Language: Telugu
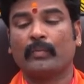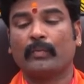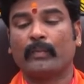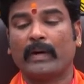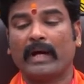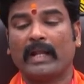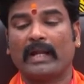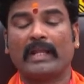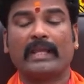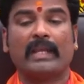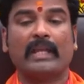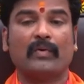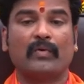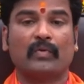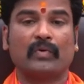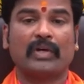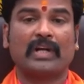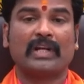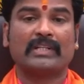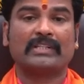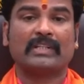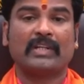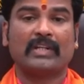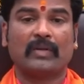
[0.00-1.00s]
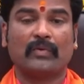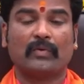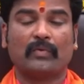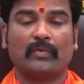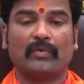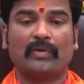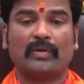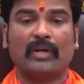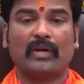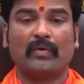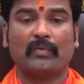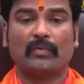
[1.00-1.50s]
పాలయ్యే అవకాశాలు
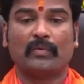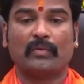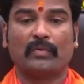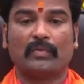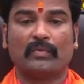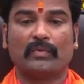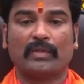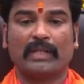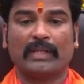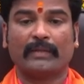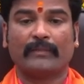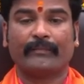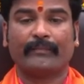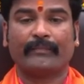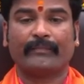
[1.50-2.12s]
ఎక్కువగా ఉంటుంది